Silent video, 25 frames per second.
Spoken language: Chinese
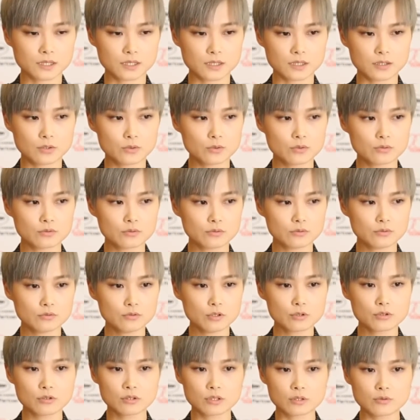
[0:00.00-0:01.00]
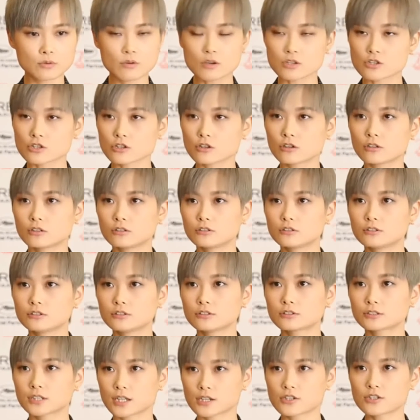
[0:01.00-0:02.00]
一个乐队的乐手，
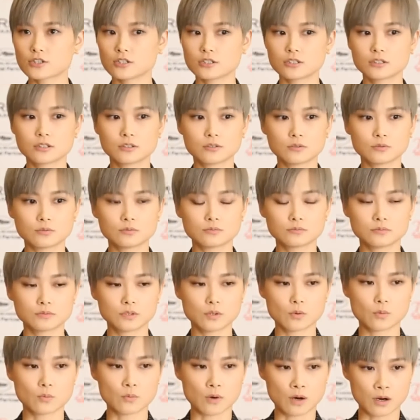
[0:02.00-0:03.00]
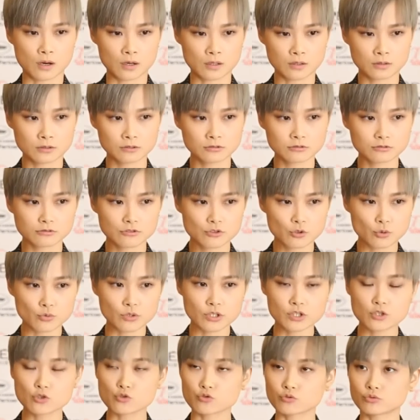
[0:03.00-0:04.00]
他是一个玩
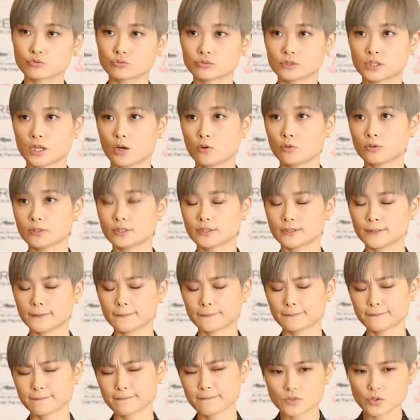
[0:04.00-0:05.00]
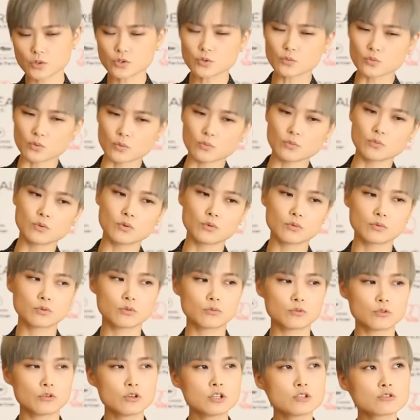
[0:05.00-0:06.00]
重金属摇滚的。就是我我我
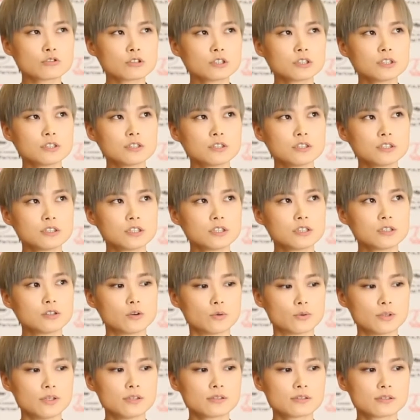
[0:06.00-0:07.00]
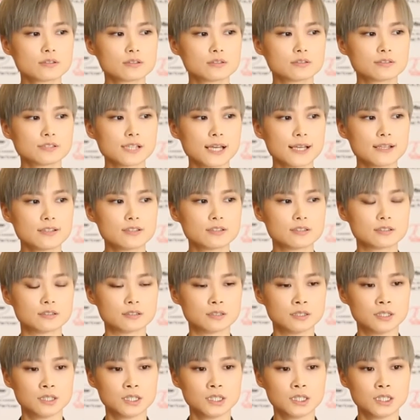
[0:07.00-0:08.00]
我会觉得跟这些有意思的人在一
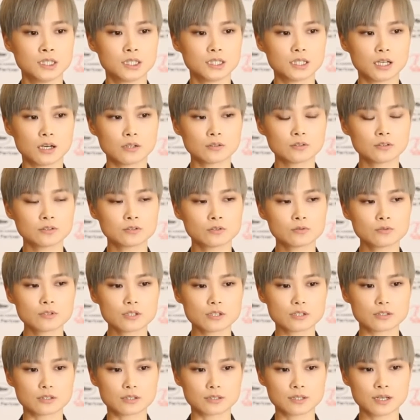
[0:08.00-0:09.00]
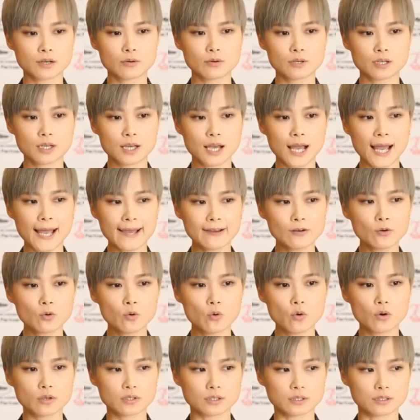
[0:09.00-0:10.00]
起聊的东西呢，他会开
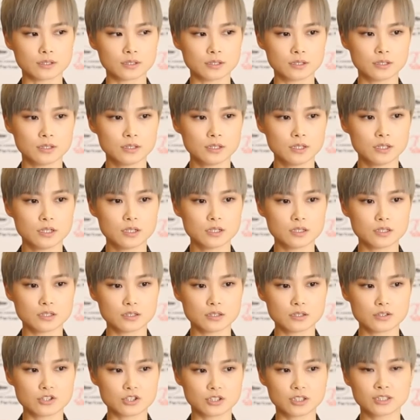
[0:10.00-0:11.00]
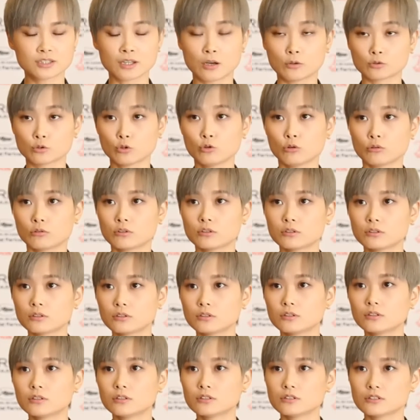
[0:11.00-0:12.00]
阔你的你的整个脑洞，
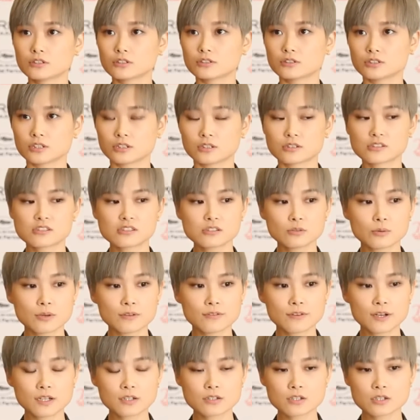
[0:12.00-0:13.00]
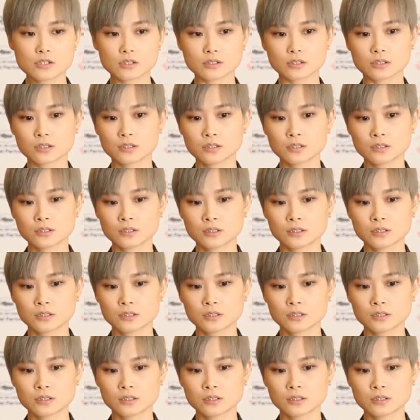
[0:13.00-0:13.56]
整整个思维方式。